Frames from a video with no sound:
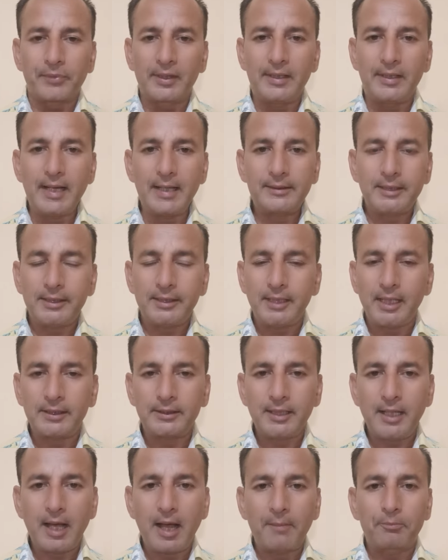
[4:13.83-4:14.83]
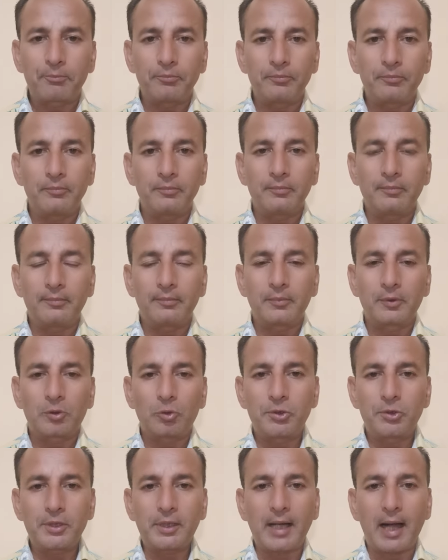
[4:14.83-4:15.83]
जैसे जैसे आप
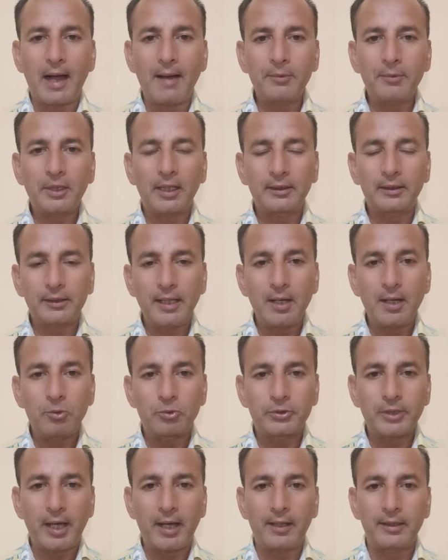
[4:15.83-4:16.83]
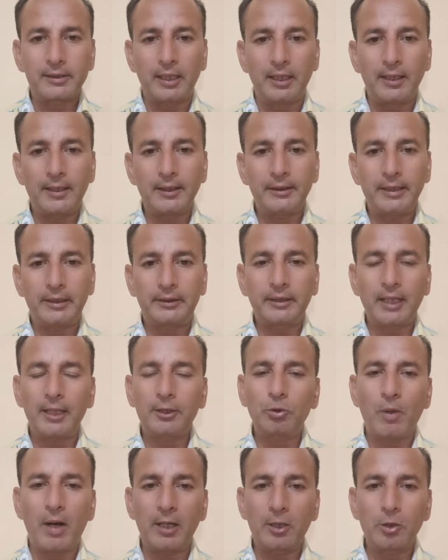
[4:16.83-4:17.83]
कुछ काम करते हैं उसका रिजल्ट दिखता
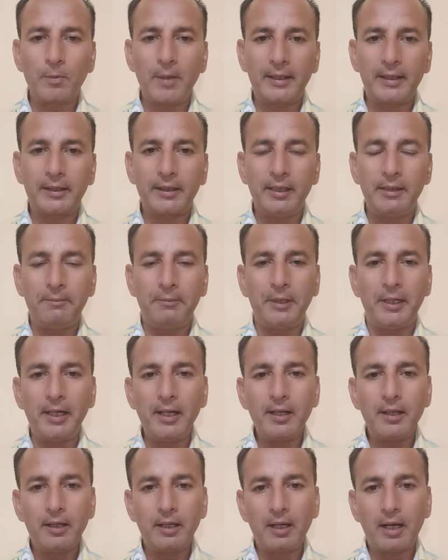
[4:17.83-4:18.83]
है तो ऑटोमेटिकली भीड़